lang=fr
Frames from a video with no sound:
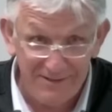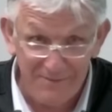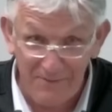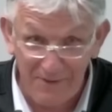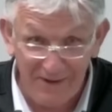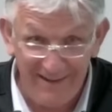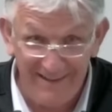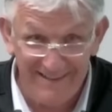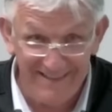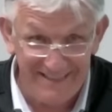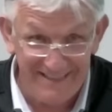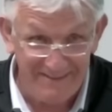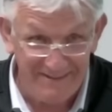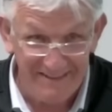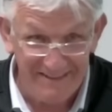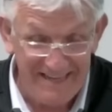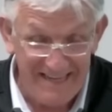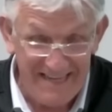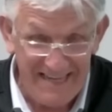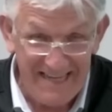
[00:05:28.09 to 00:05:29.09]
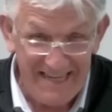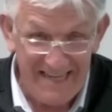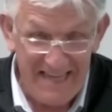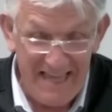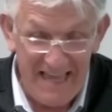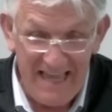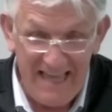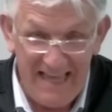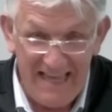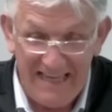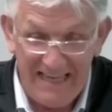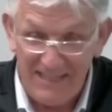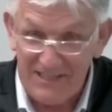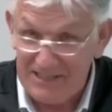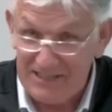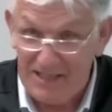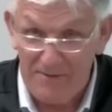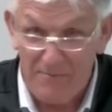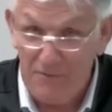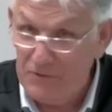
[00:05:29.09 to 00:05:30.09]
C'est pas. Eh,
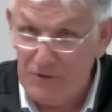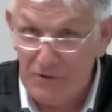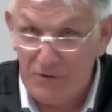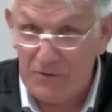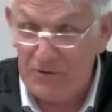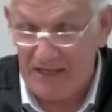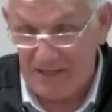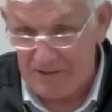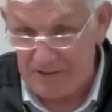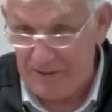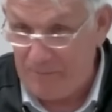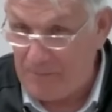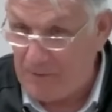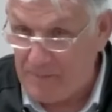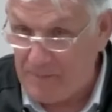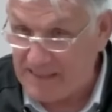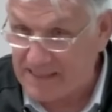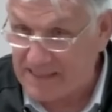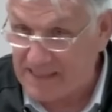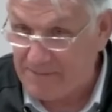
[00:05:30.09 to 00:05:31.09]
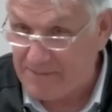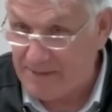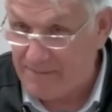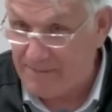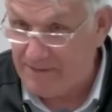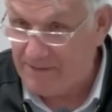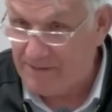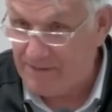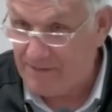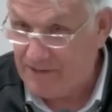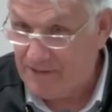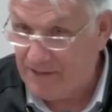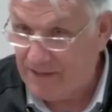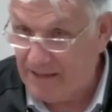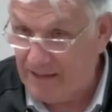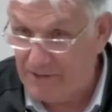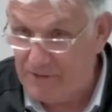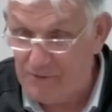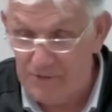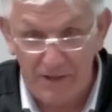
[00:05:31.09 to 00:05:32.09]
c'est beau de connaître des promesses quand même.
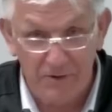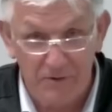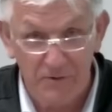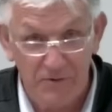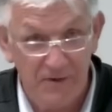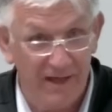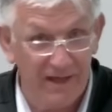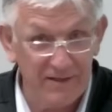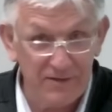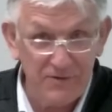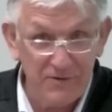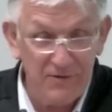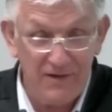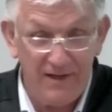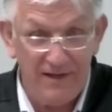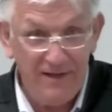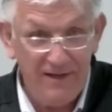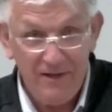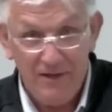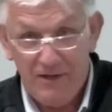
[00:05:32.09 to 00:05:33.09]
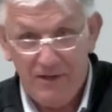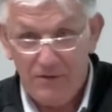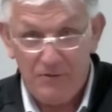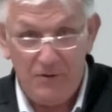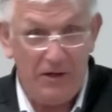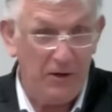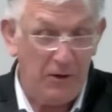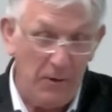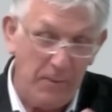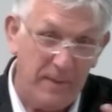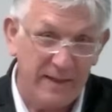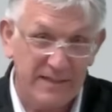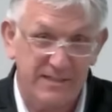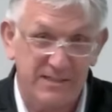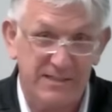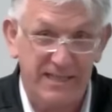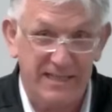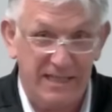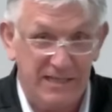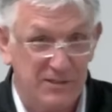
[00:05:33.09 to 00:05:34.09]
Hein, de les connaître, de les, de les
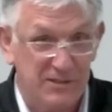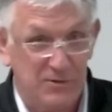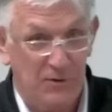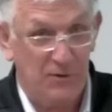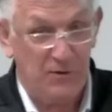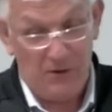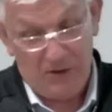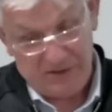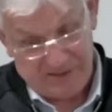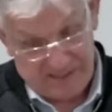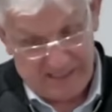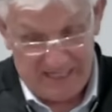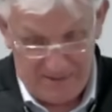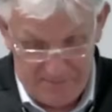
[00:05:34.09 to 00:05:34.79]
repasser dans son cœur, c'est